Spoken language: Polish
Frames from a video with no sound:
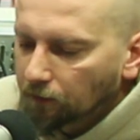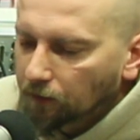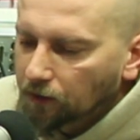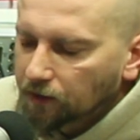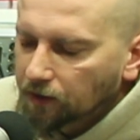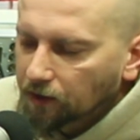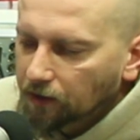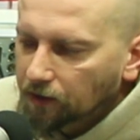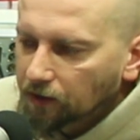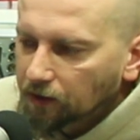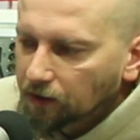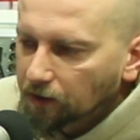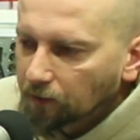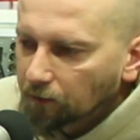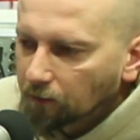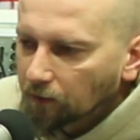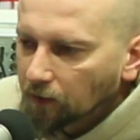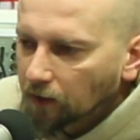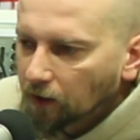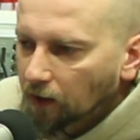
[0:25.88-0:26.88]
jest
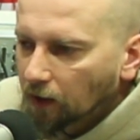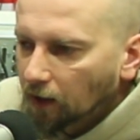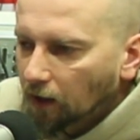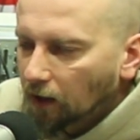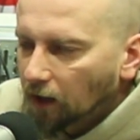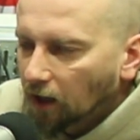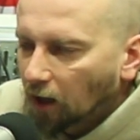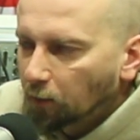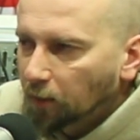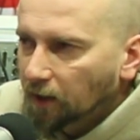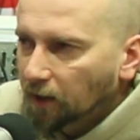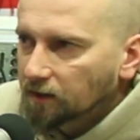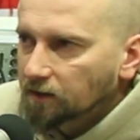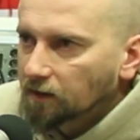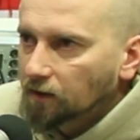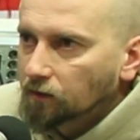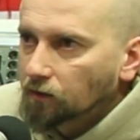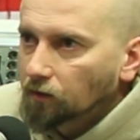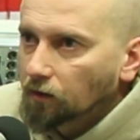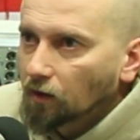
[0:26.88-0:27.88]
jedynym
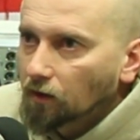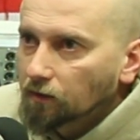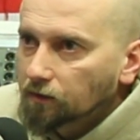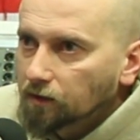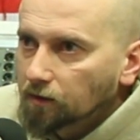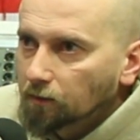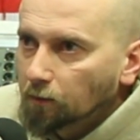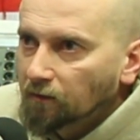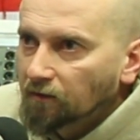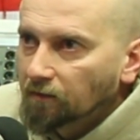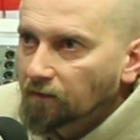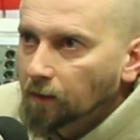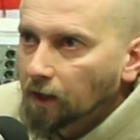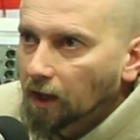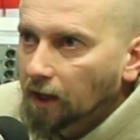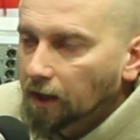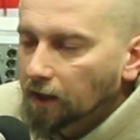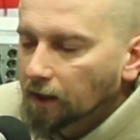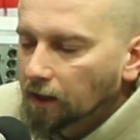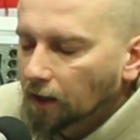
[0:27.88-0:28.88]
reprezentującym w
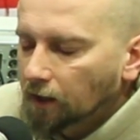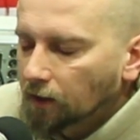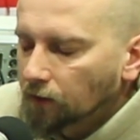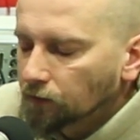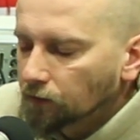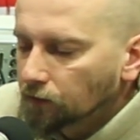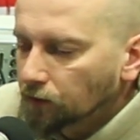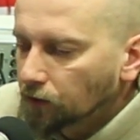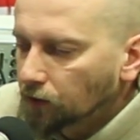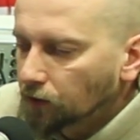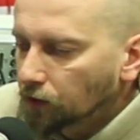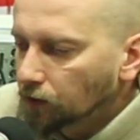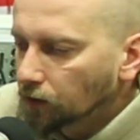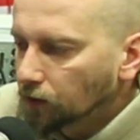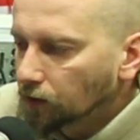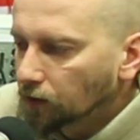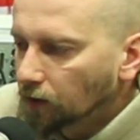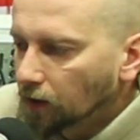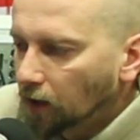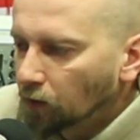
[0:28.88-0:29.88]
miarę jakąś e,
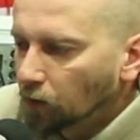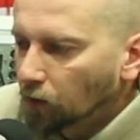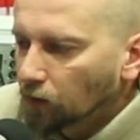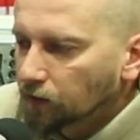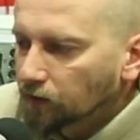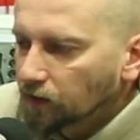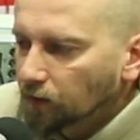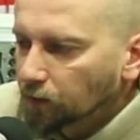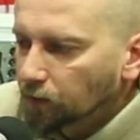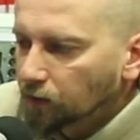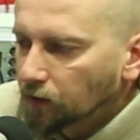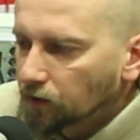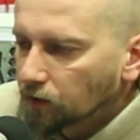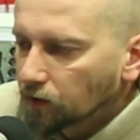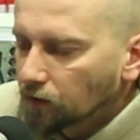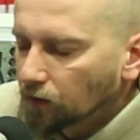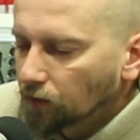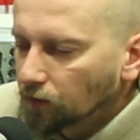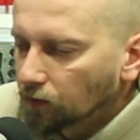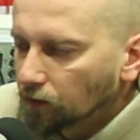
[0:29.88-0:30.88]

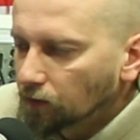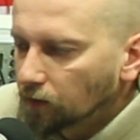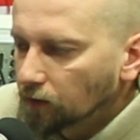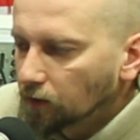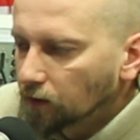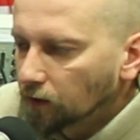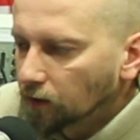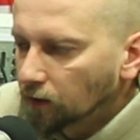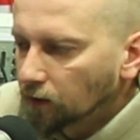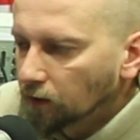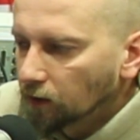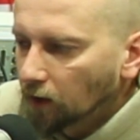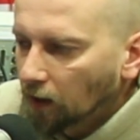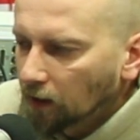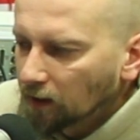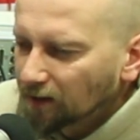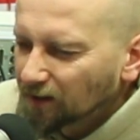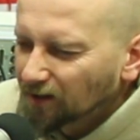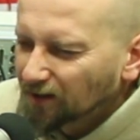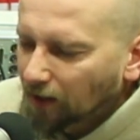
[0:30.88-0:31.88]
eurosceptyczną, e,
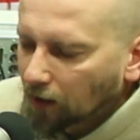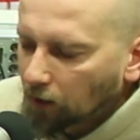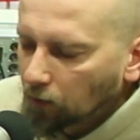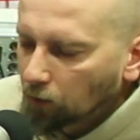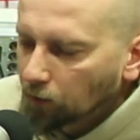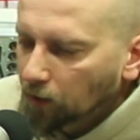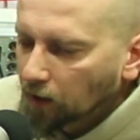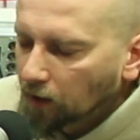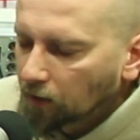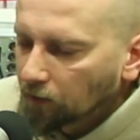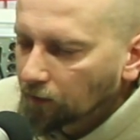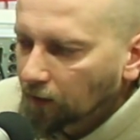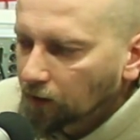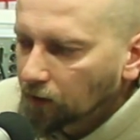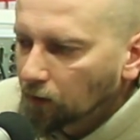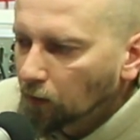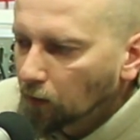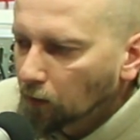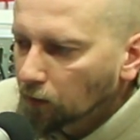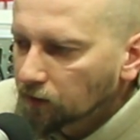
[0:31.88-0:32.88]
ale też taką
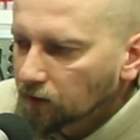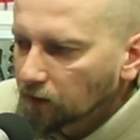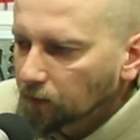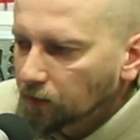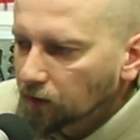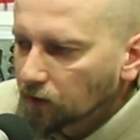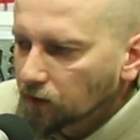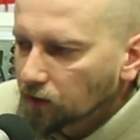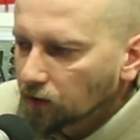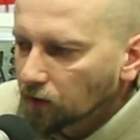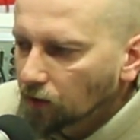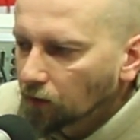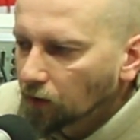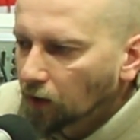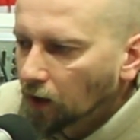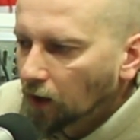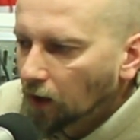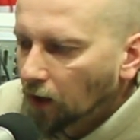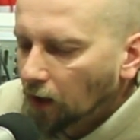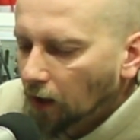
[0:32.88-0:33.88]
umiarkowaną eurosceptyczną
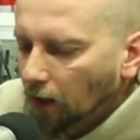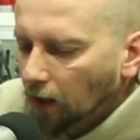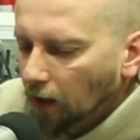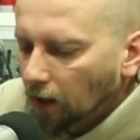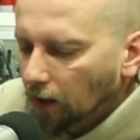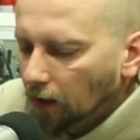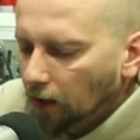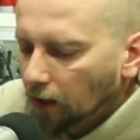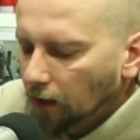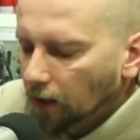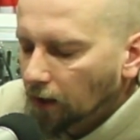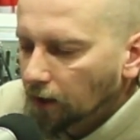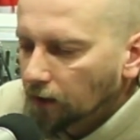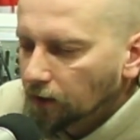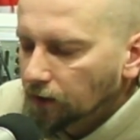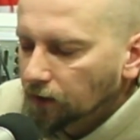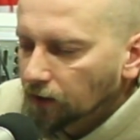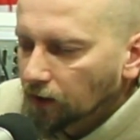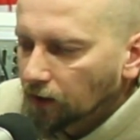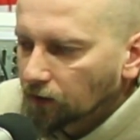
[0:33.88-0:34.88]
e,
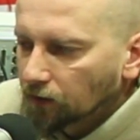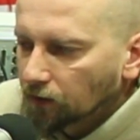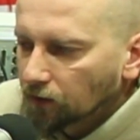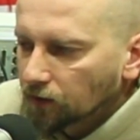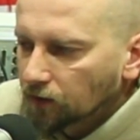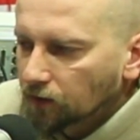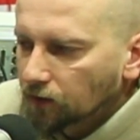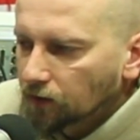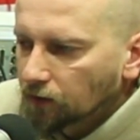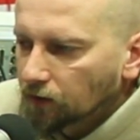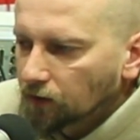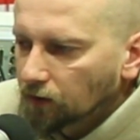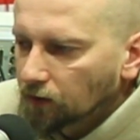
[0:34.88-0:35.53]
linię, to jest